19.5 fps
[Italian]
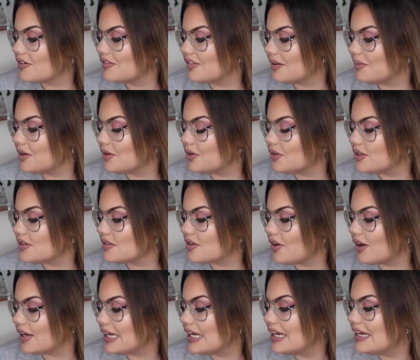che fai per noi
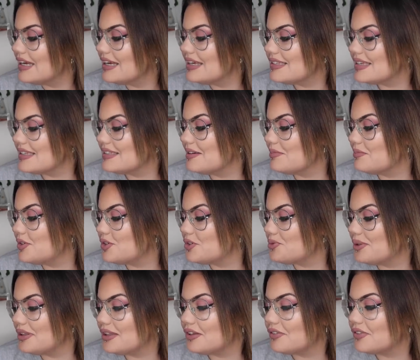tesori, sei
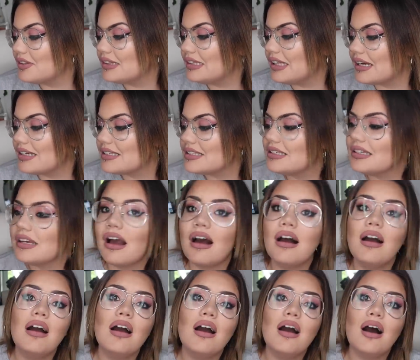semplicemente fantastica.
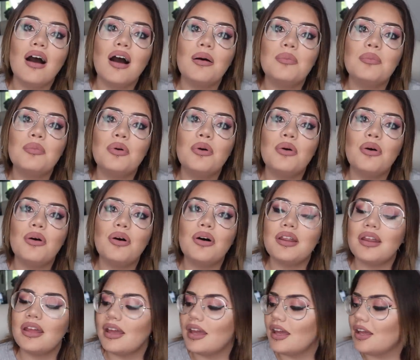
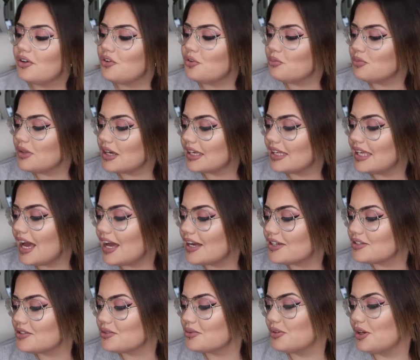Amore, non mi ha
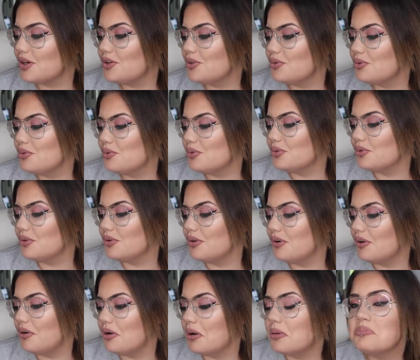chiesto un
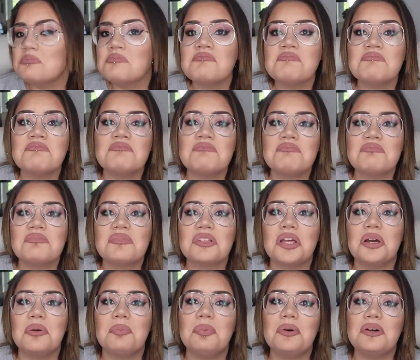aiuto,
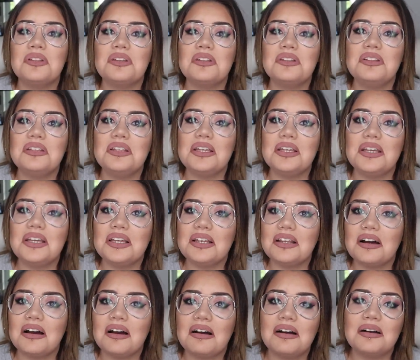che
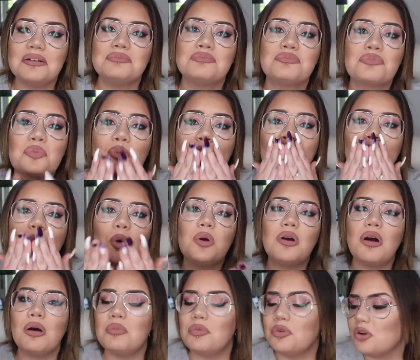patatina,
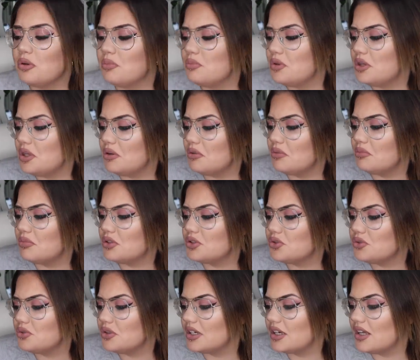amore mio, un
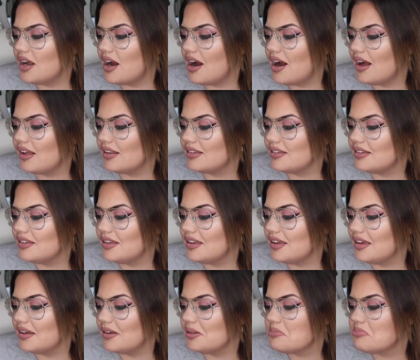bacione
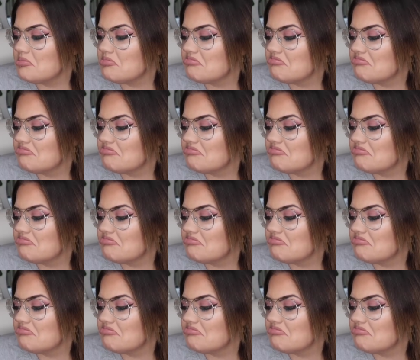grande.